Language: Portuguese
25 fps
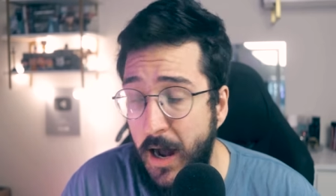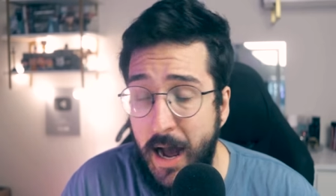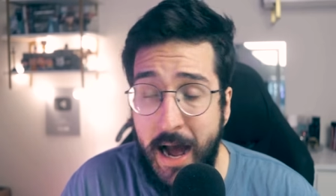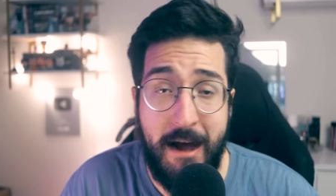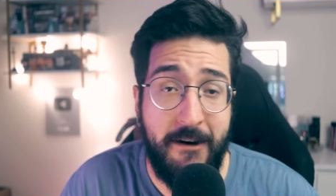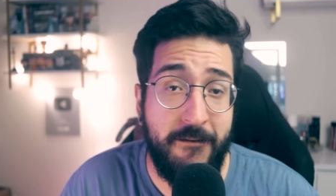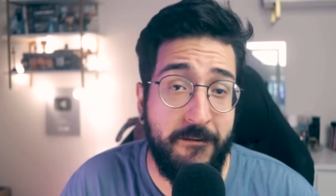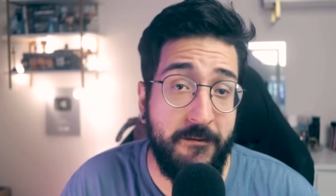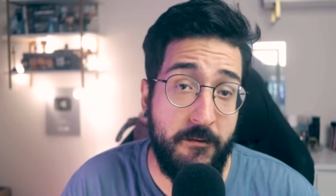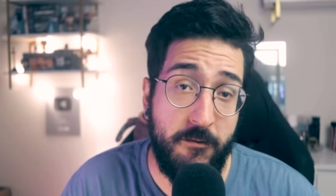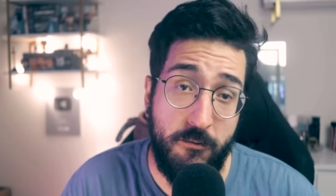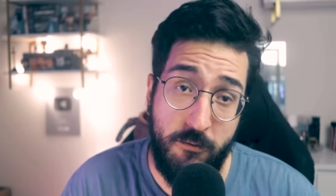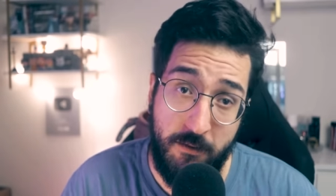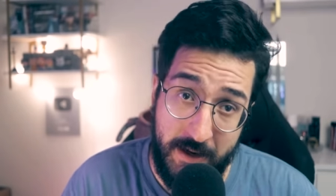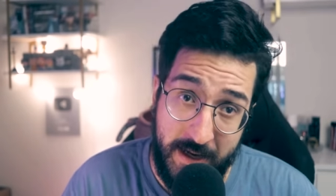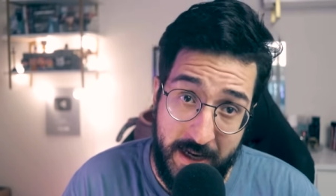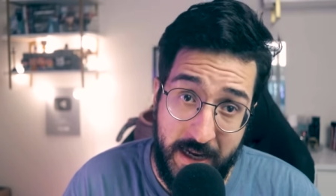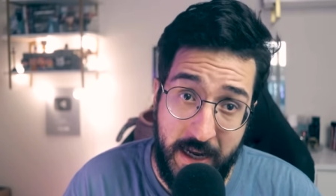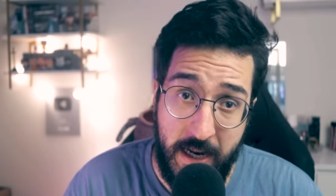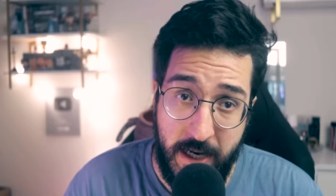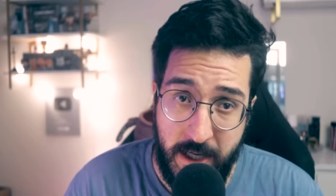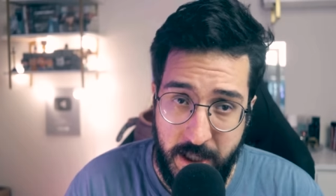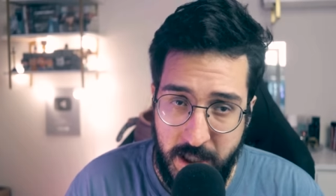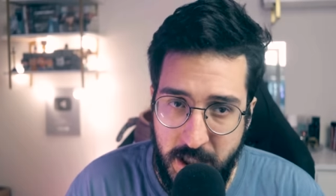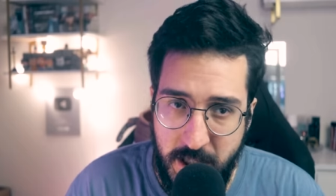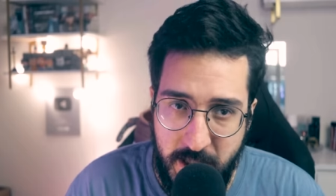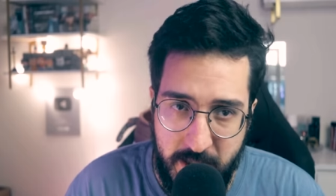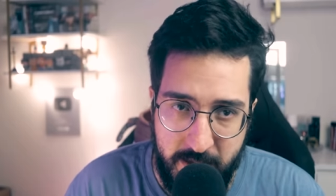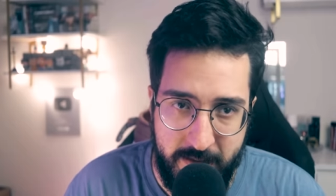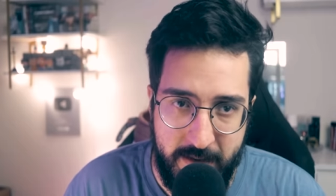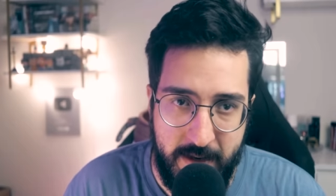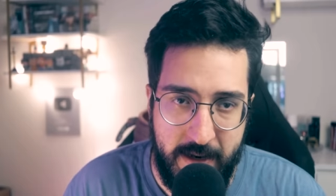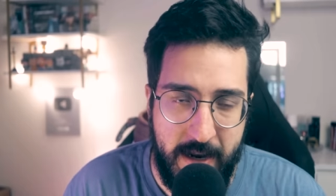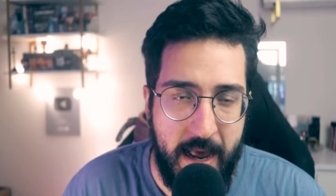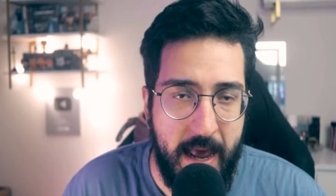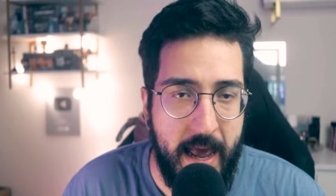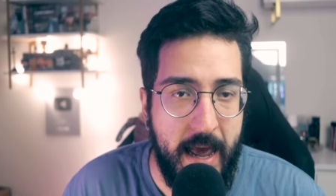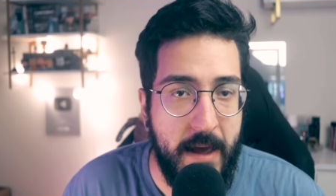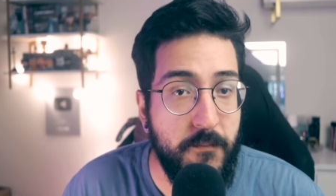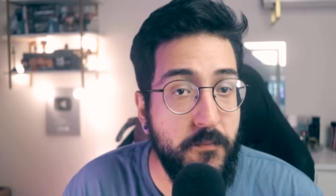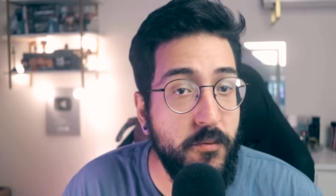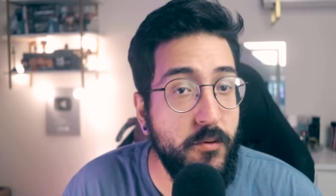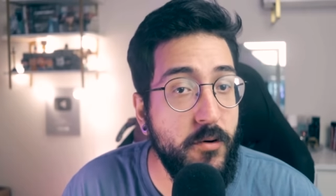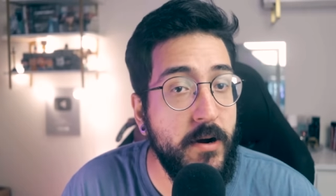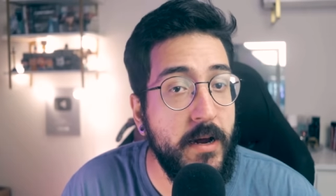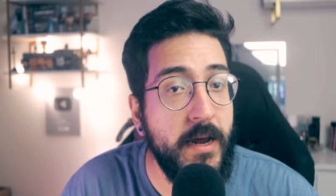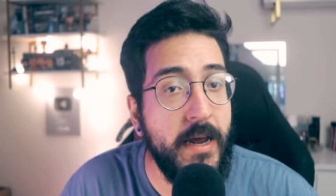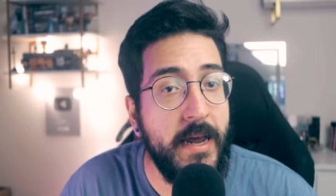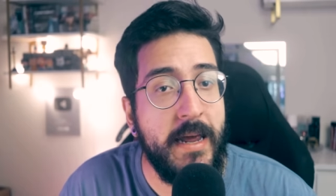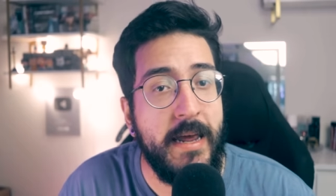a, o que eles dizem, né? É
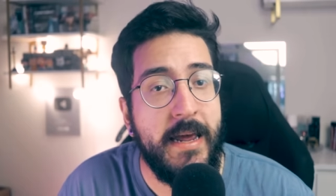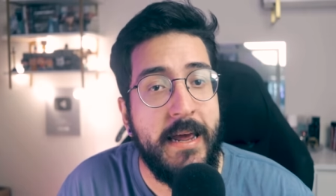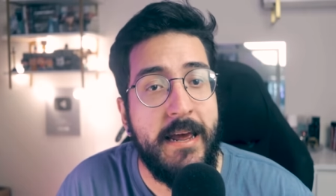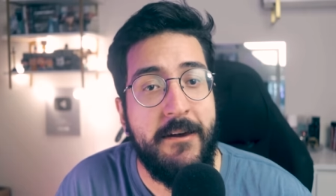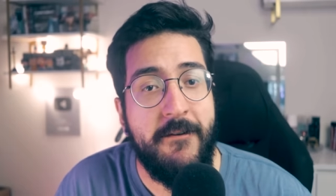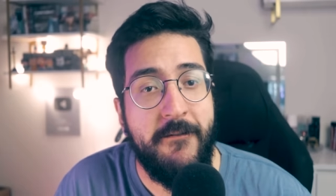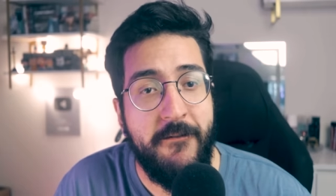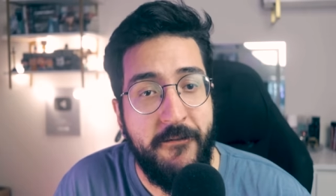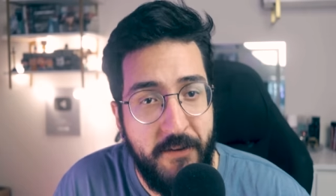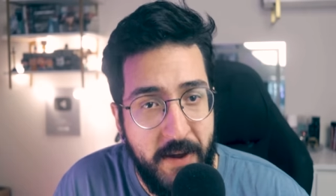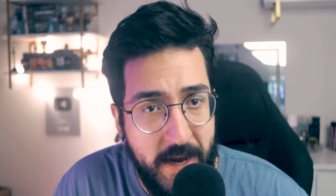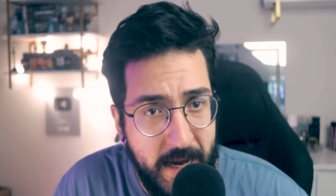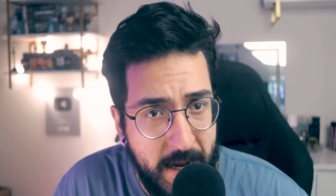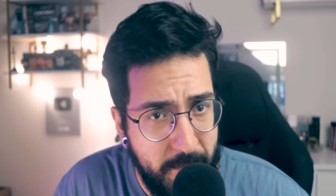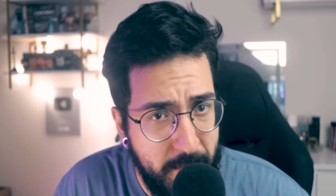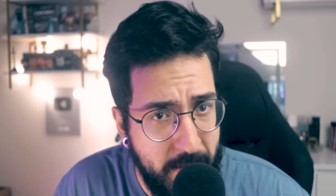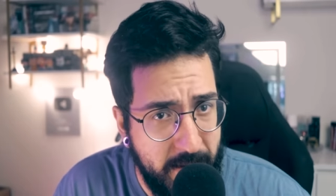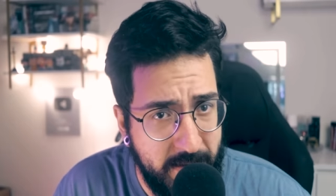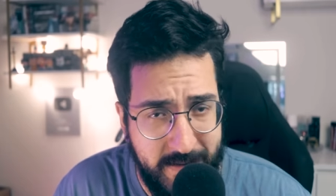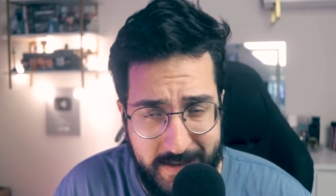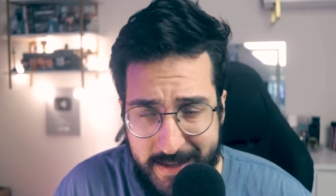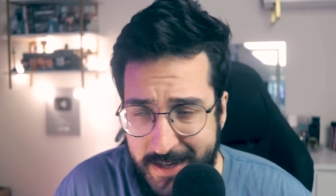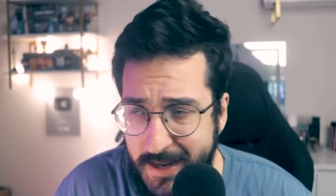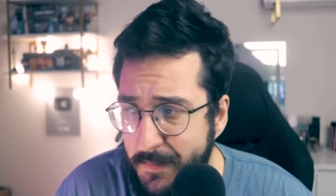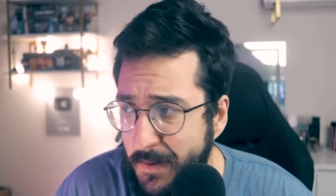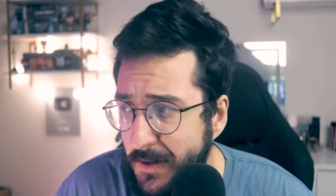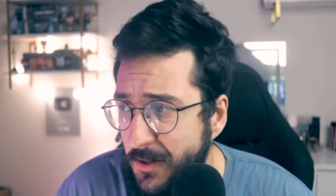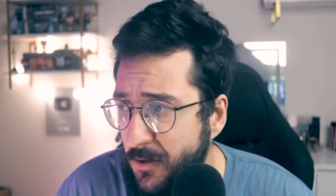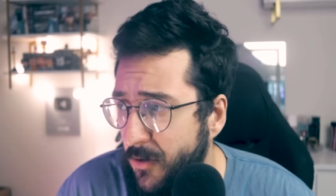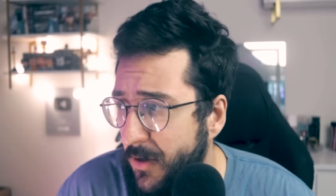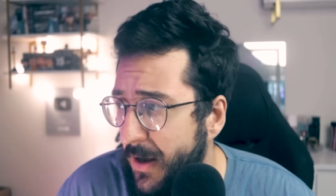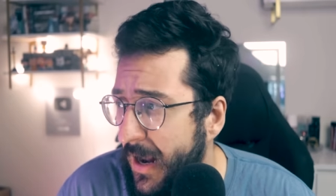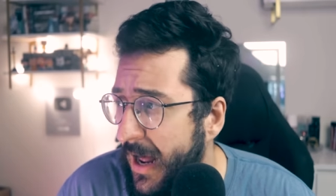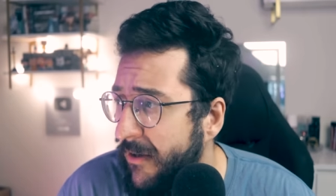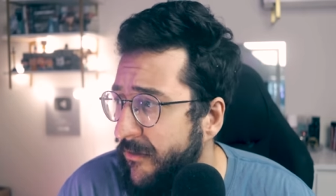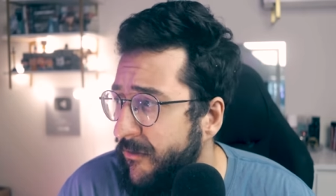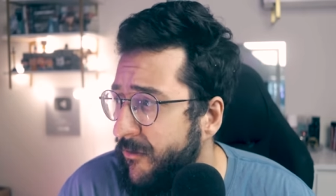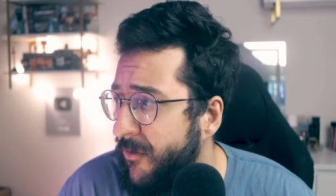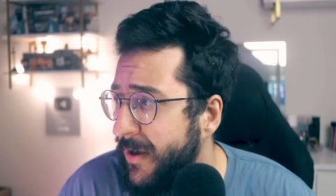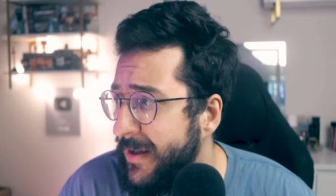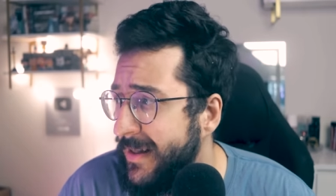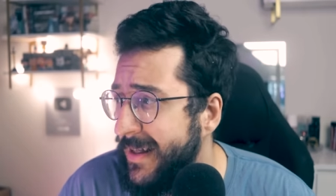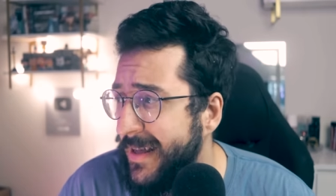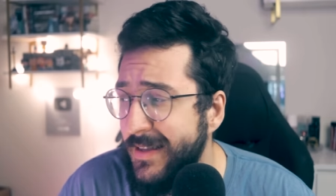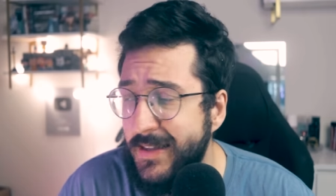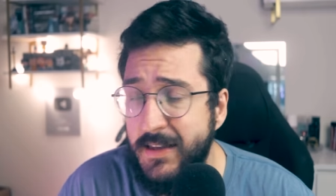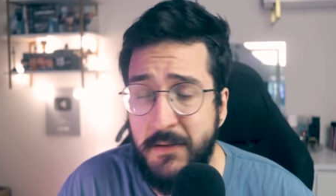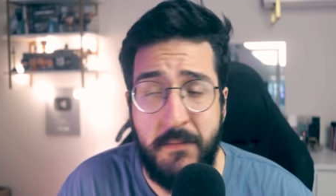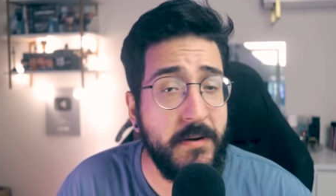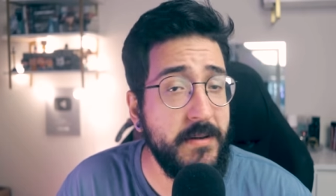porque fica mais cinematográfico, a
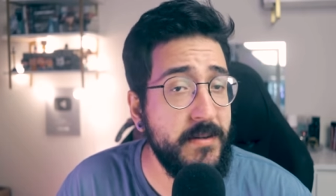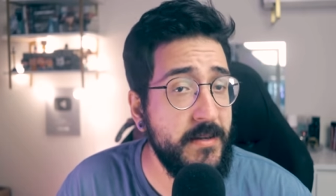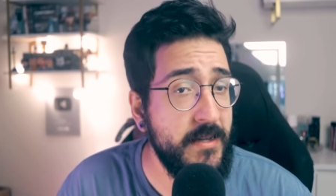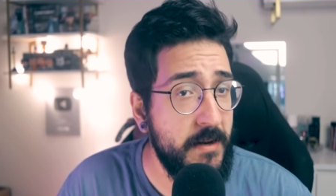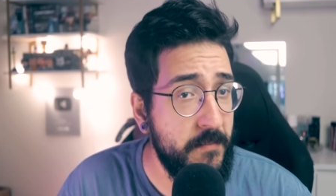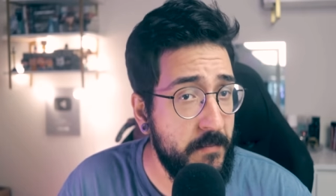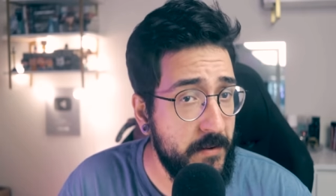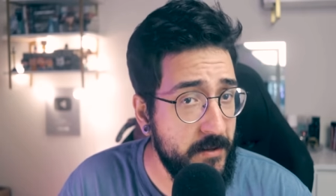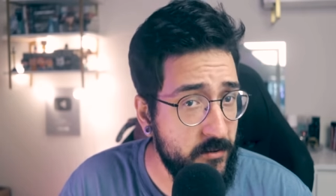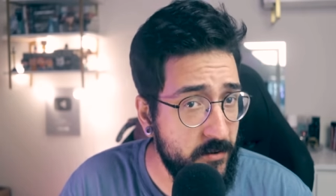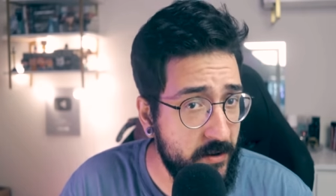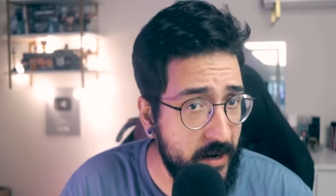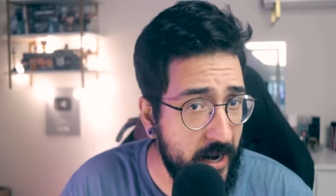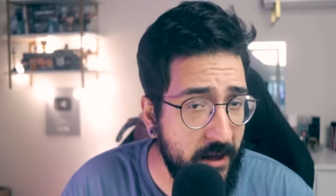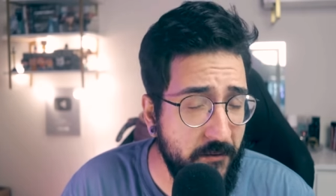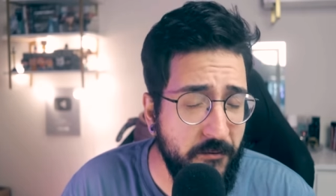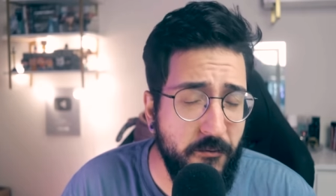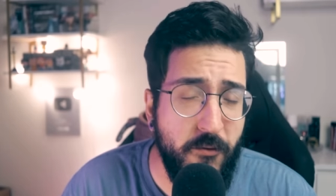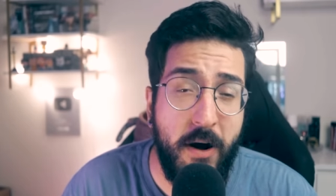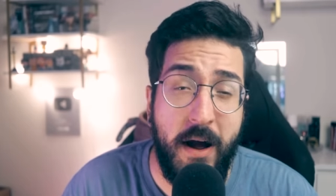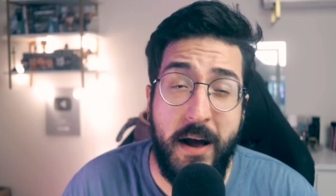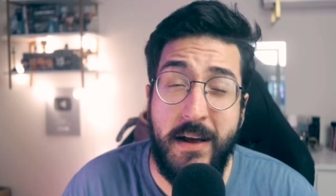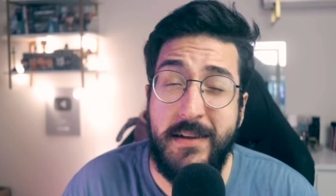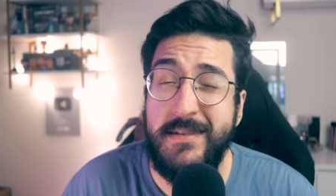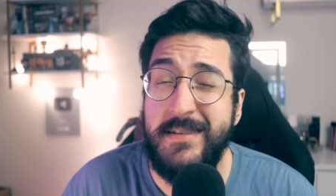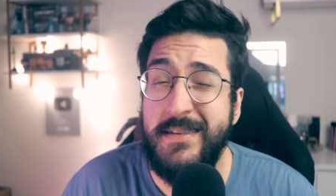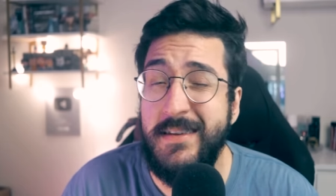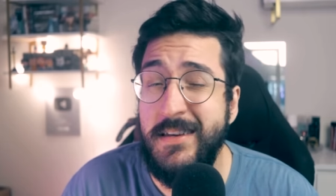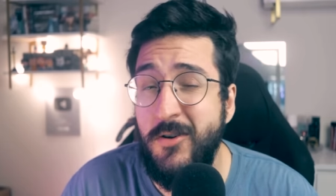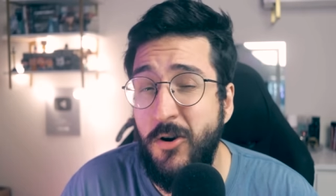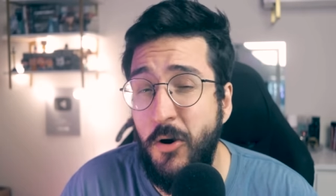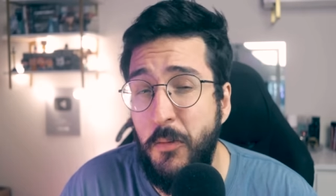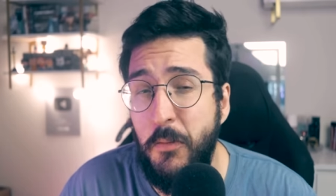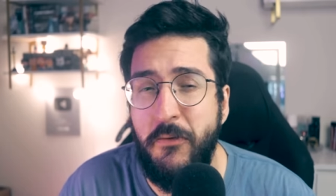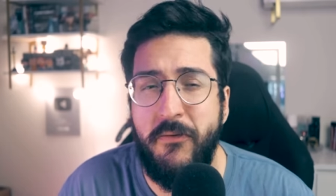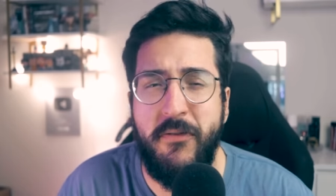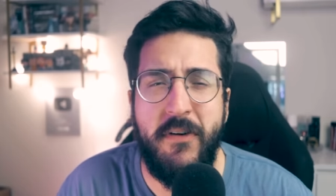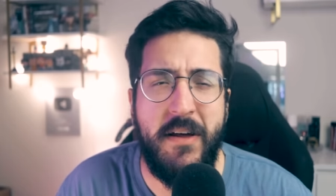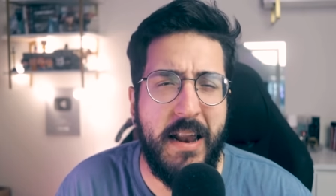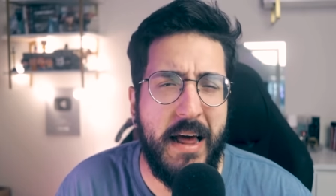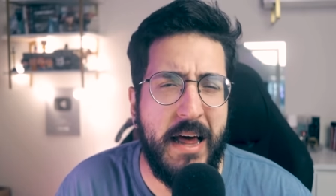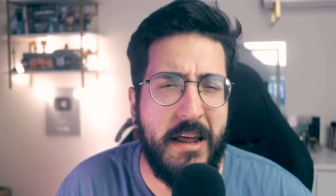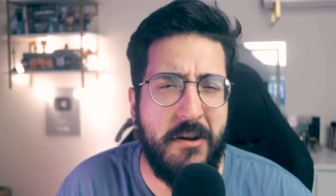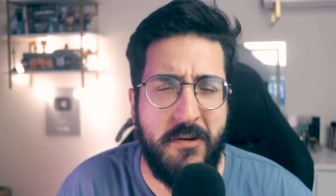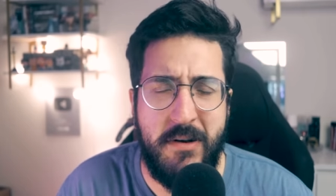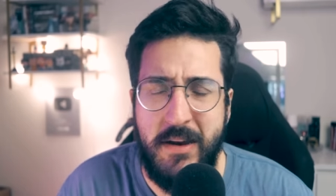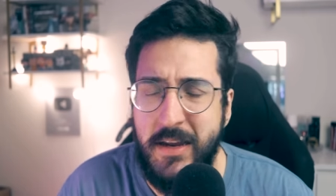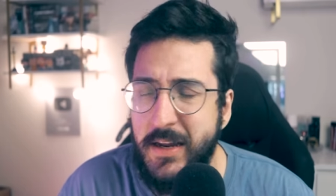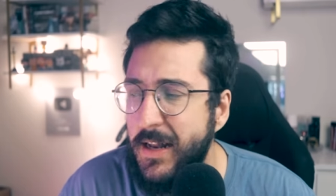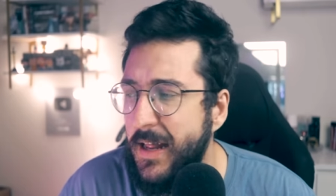ideia é mais cinematográfico, assim como
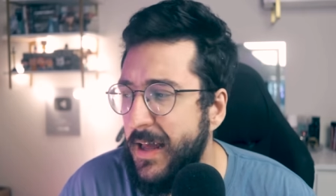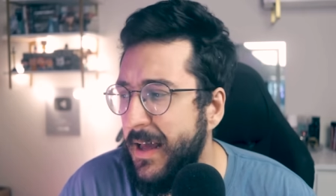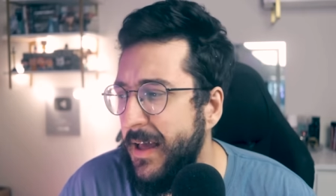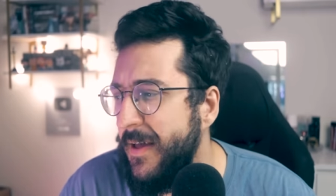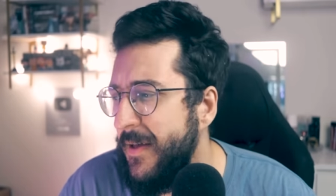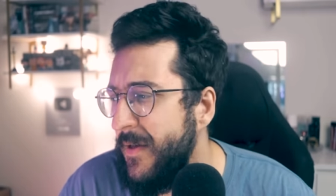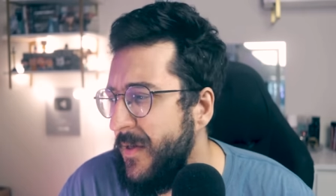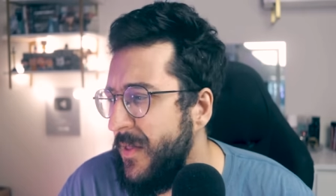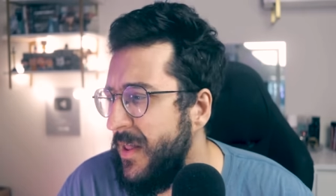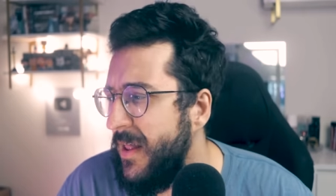falaram ali, né?